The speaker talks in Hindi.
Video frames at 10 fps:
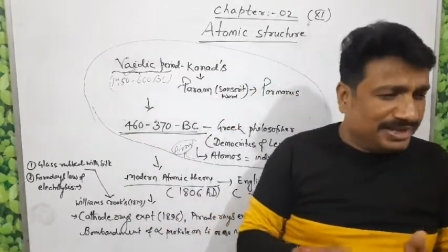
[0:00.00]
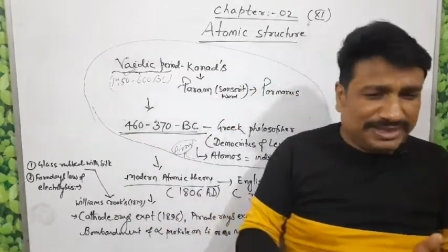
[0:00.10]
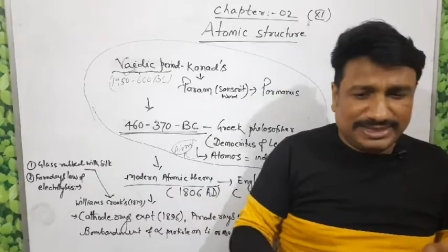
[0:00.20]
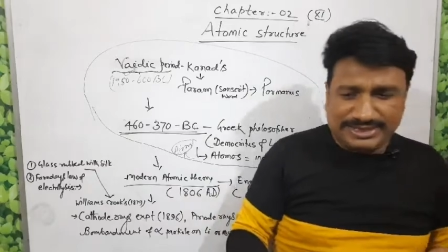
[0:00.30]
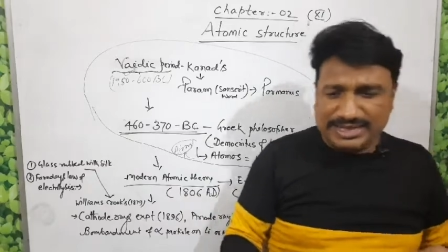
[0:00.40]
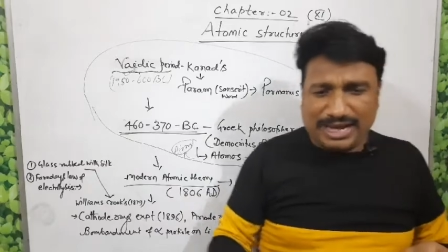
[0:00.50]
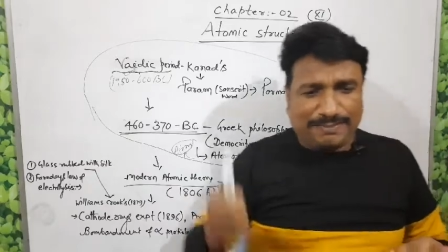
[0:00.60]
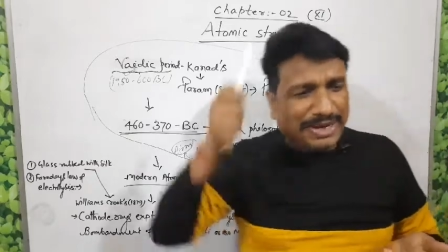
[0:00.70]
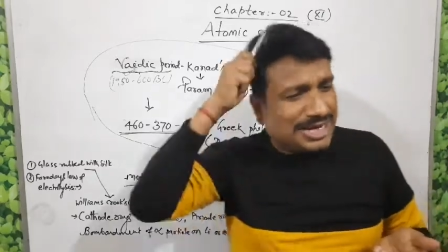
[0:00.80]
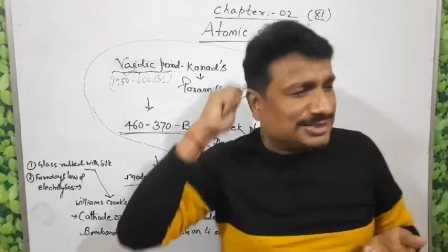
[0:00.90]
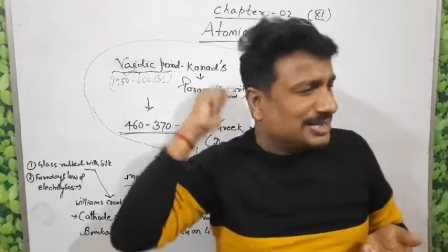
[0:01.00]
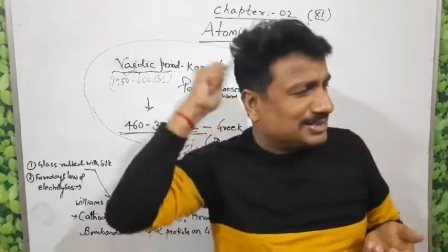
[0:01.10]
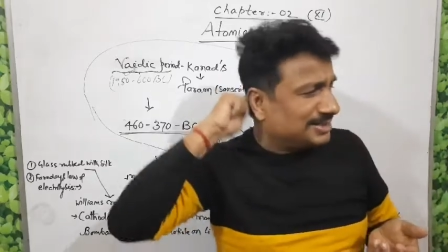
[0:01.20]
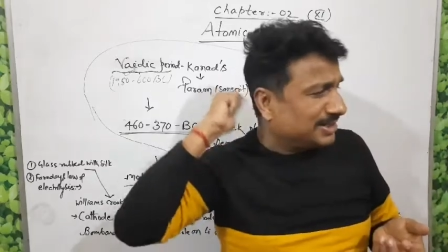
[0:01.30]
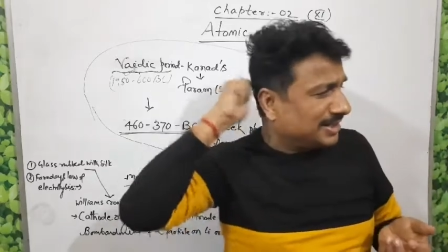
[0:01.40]
कि यदि आप केस
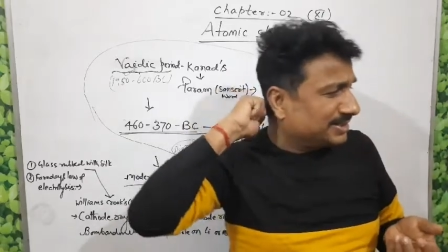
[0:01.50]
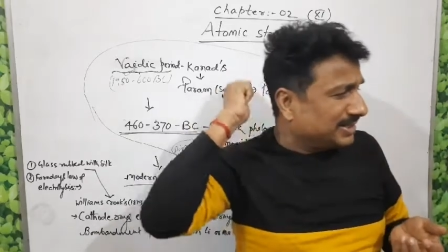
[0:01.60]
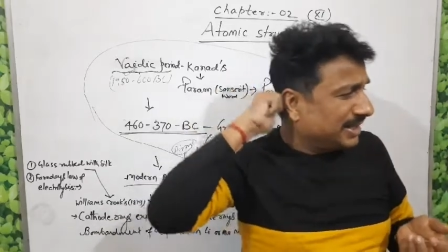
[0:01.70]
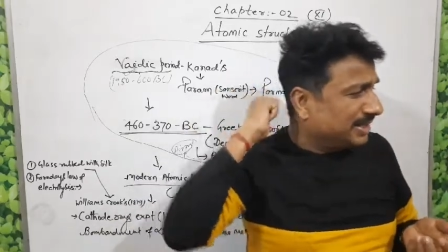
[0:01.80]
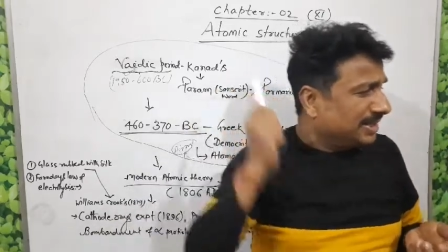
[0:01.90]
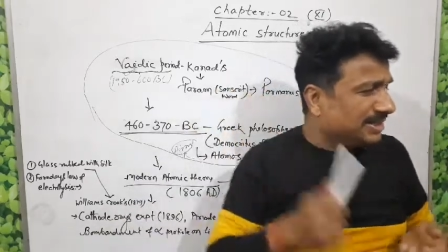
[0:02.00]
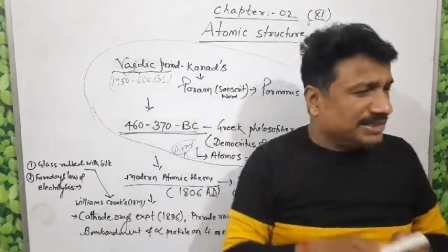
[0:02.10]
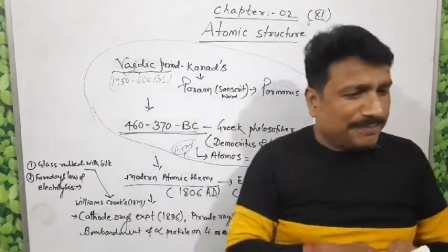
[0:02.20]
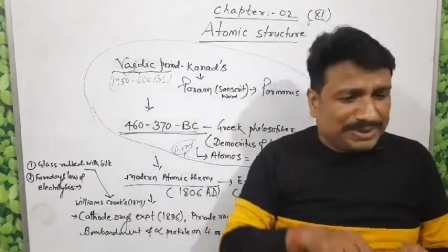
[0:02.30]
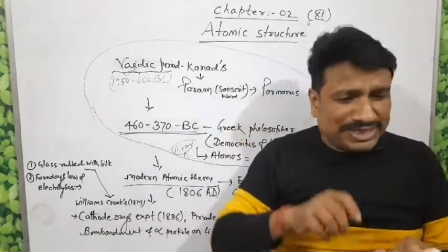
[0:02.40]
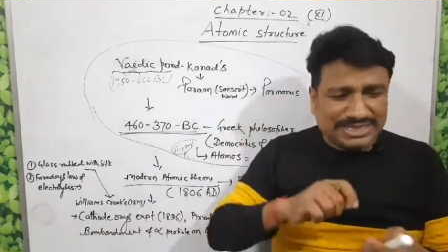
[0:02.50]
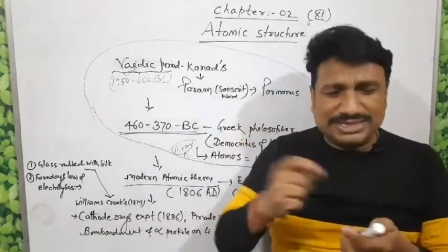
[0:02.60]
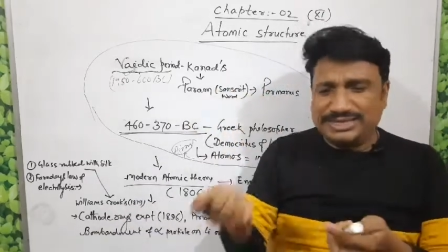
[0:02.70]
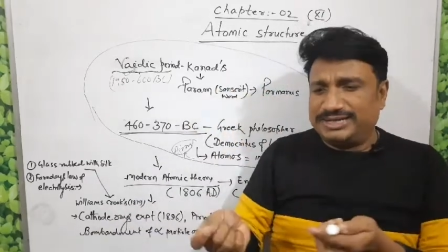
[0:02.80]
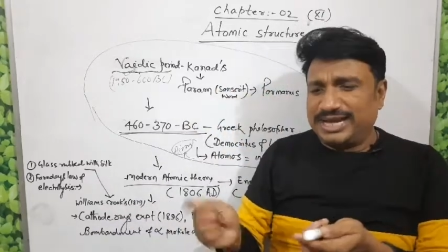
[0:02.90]
ऐसे ऐसे करते हैं या फिर
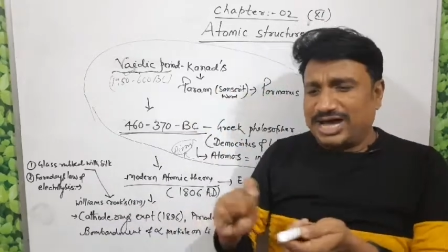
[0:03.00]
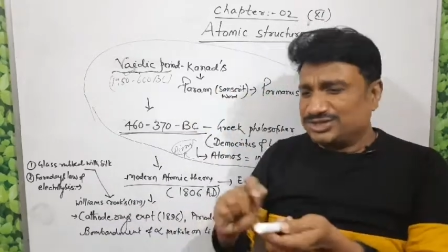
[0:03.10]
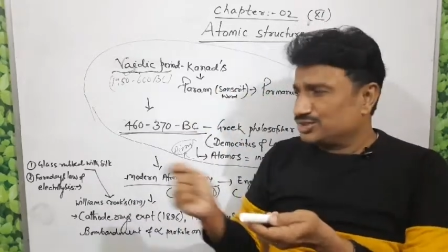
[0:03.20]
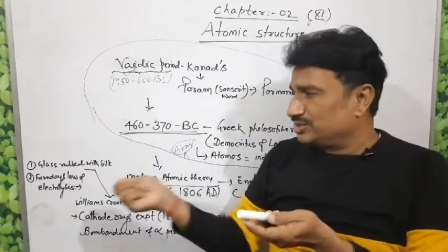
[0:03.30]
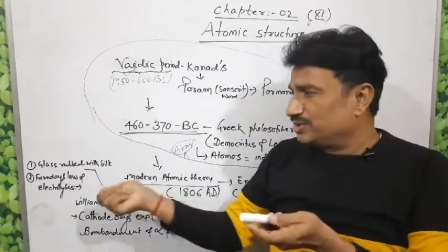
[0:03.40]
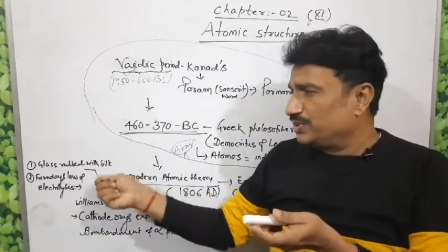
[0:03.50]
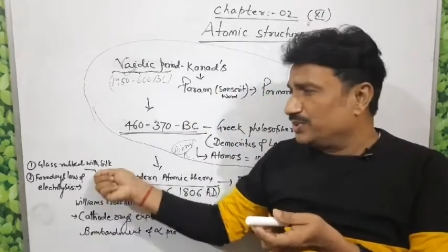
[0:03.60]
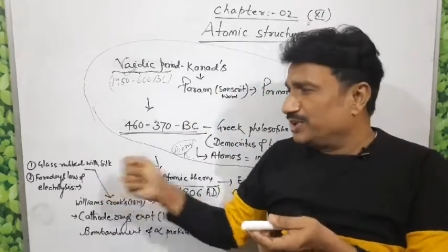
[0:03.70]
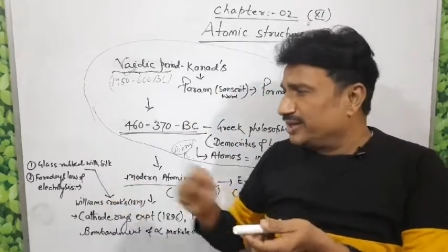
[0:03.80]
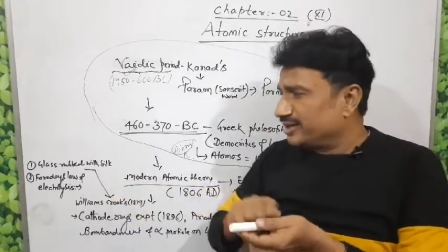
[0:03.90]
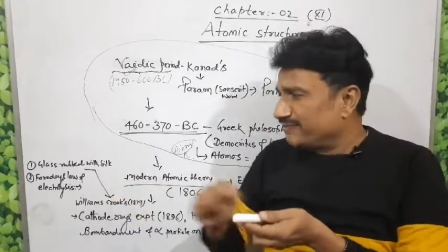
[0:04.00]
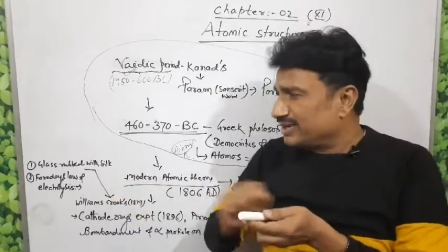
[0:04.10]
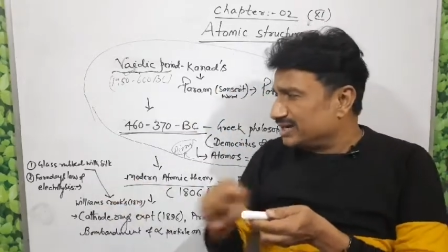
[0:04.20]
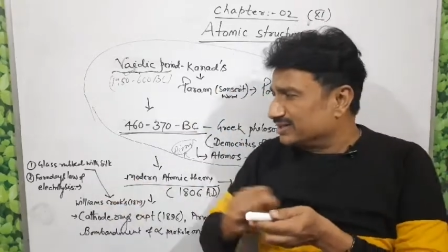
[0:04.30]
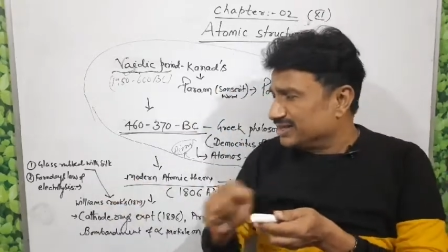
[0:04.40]
किसी ग्लास को रब
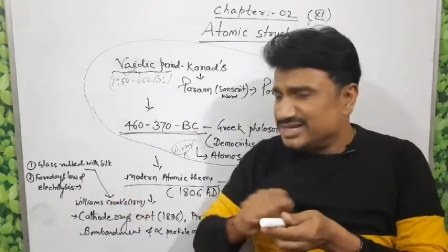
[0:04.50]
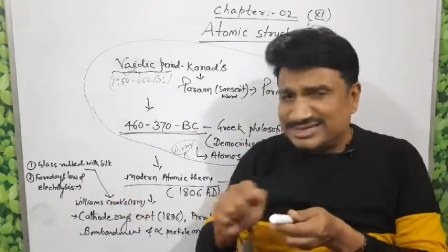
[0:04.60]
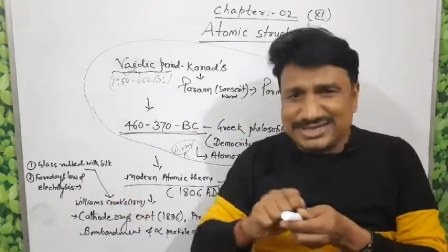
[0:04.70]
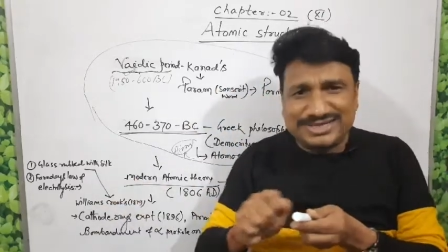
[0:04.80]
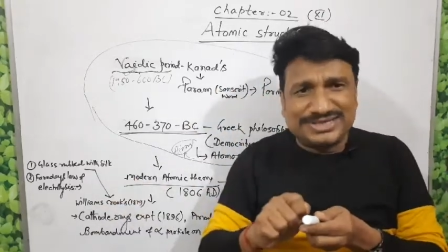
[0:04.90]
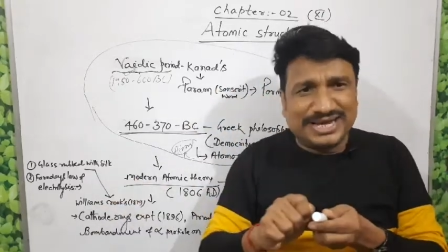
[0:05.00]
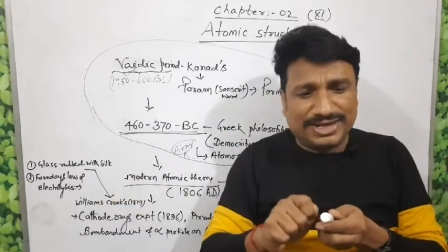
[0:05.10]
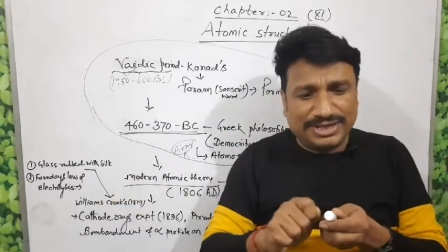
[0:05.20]
करते हैं सिल्क से